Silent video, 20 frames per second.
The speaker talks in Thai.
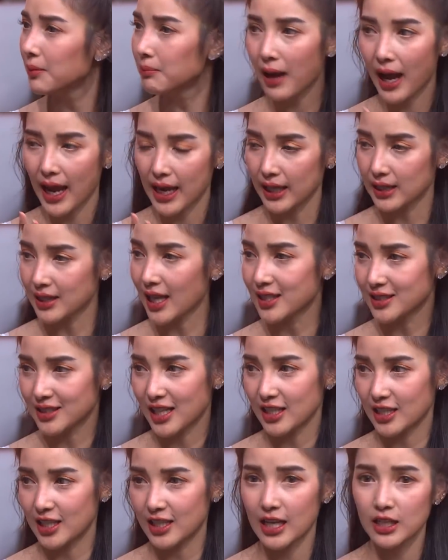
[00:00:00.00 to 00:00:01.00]
ใหม่
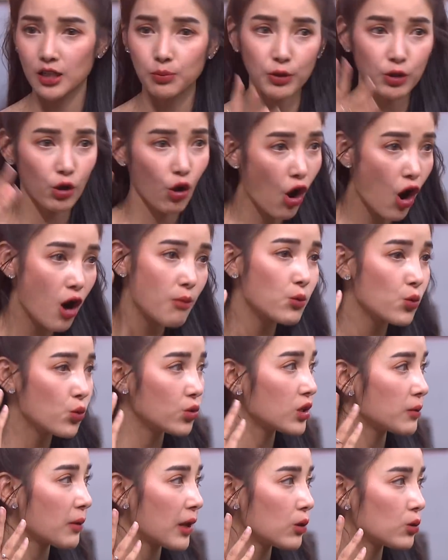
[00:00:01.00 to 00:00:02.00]
ต่างๆนานานี่เป็นข้อมู
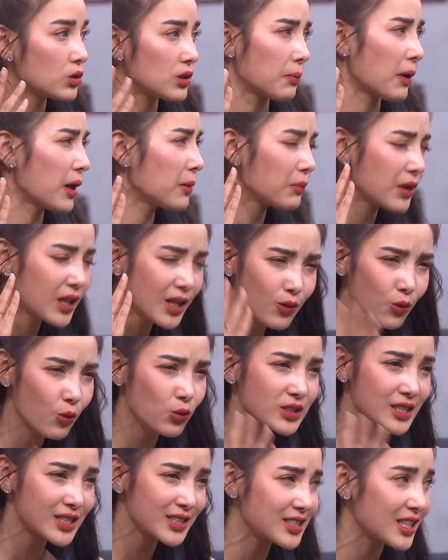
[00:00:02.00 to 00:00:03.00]
ลที่แพทรู้แต่แพทไม่รู้
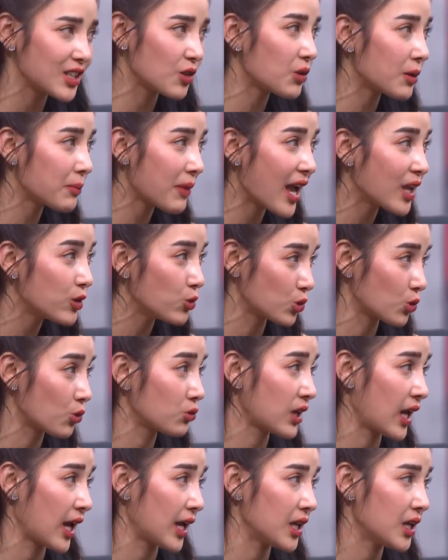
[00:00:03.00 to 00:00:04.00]
จริงๆว่าแม่อยู่ตร
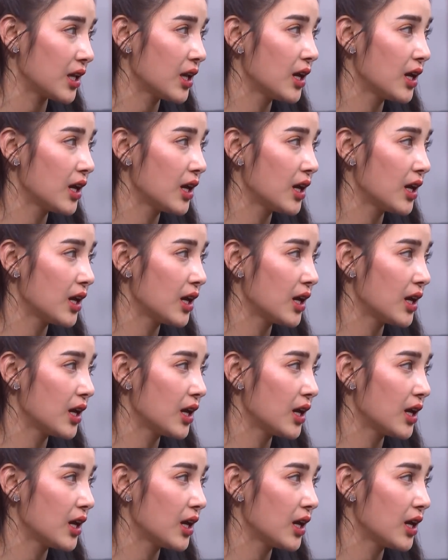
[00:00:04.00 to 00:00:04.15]
งไหน